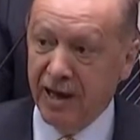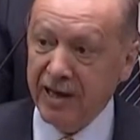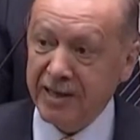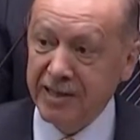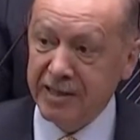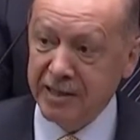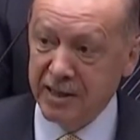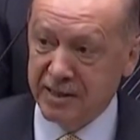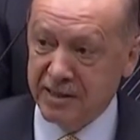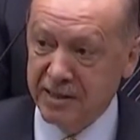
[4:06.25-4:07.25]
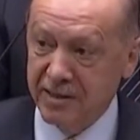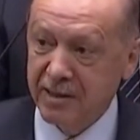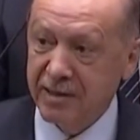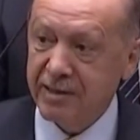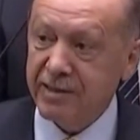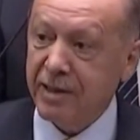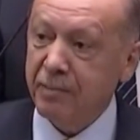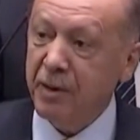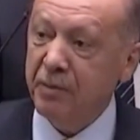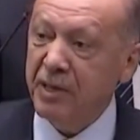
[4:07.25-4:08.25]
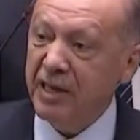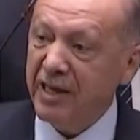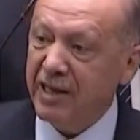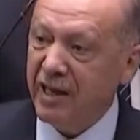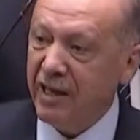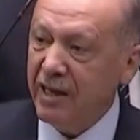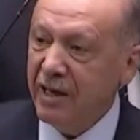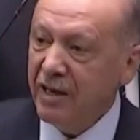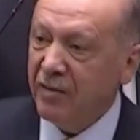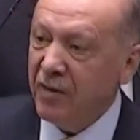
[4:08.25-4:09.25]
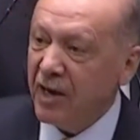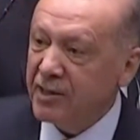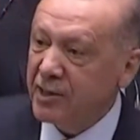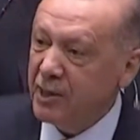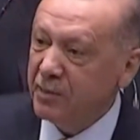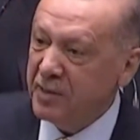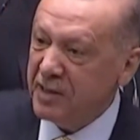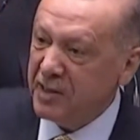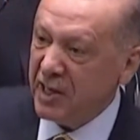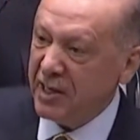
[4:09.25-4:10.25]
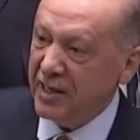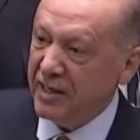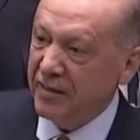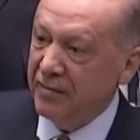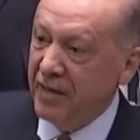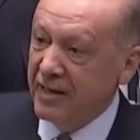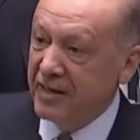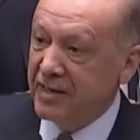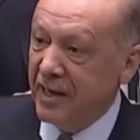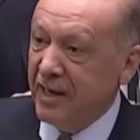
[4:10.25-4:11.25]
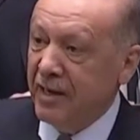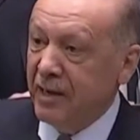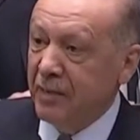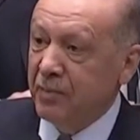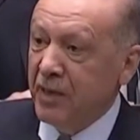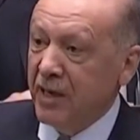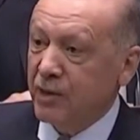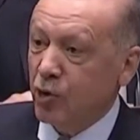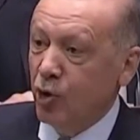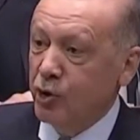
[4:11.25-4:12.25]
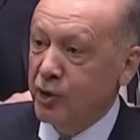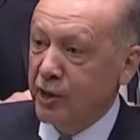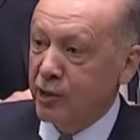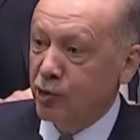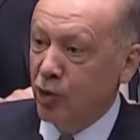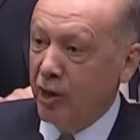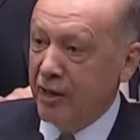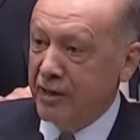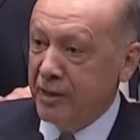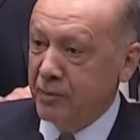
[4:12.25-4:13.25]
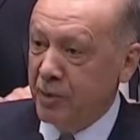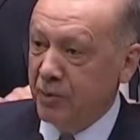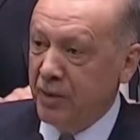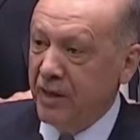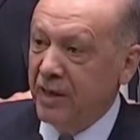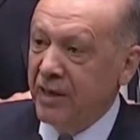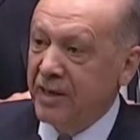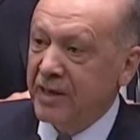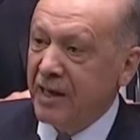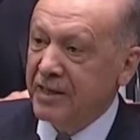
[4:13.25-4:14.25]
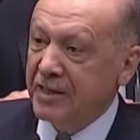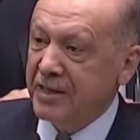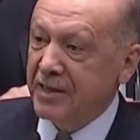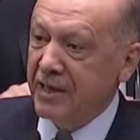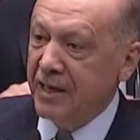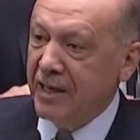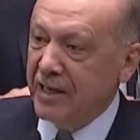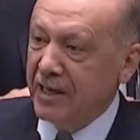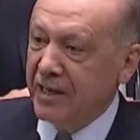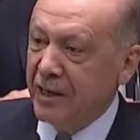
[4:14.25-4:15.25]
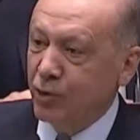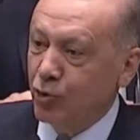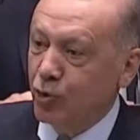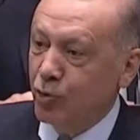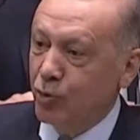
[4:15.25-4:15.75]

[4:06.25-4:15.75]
lakinsiz samimiyetle ve açık bir şekilde verirse biraz önce de söylediğim gibi kendisiyle ilgili